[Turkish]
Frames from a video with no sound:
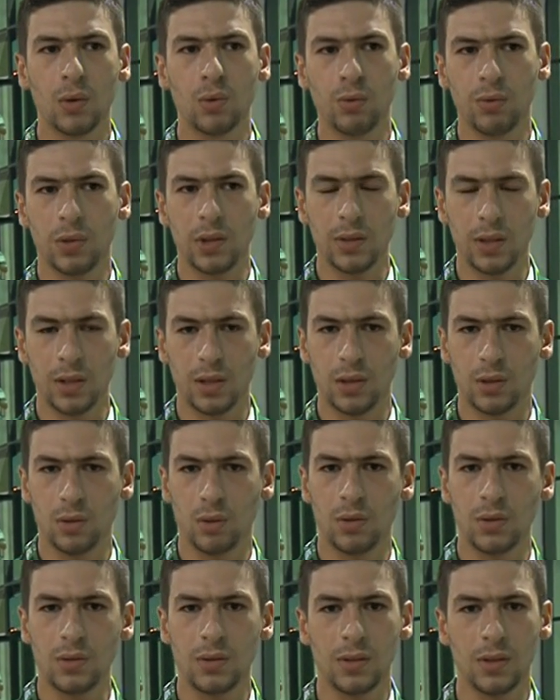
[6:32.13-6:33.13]
Dua da
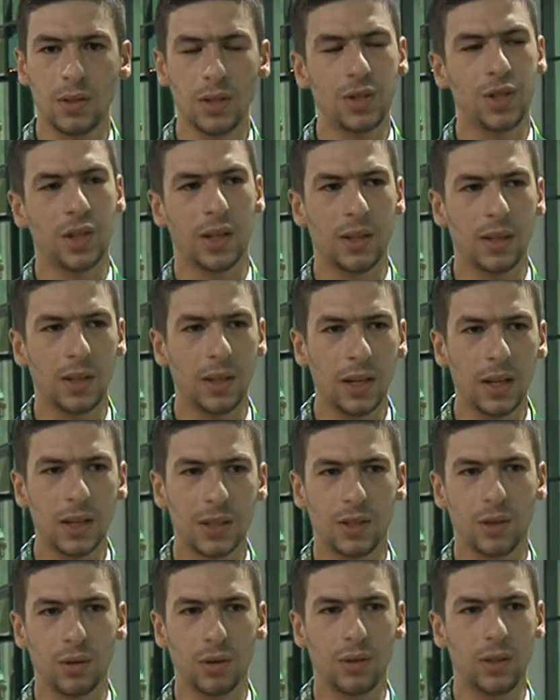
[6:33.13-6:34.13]
ediyoruz. İnşallah her
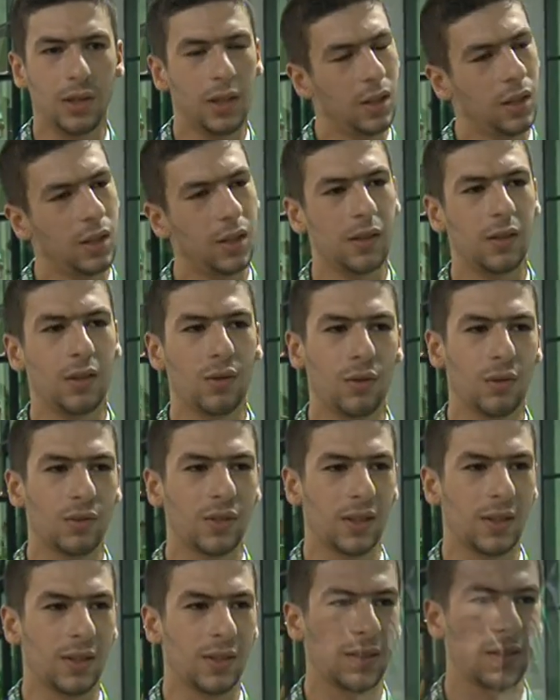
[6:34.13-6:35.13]
şey iyi
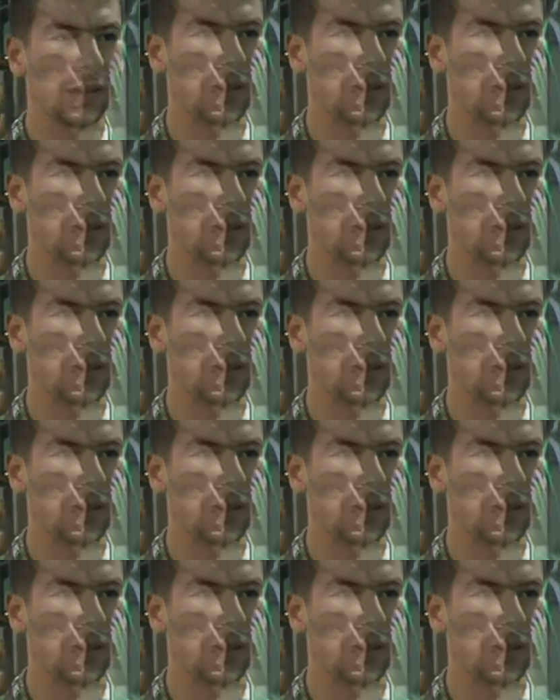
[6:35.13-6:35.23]
olacak.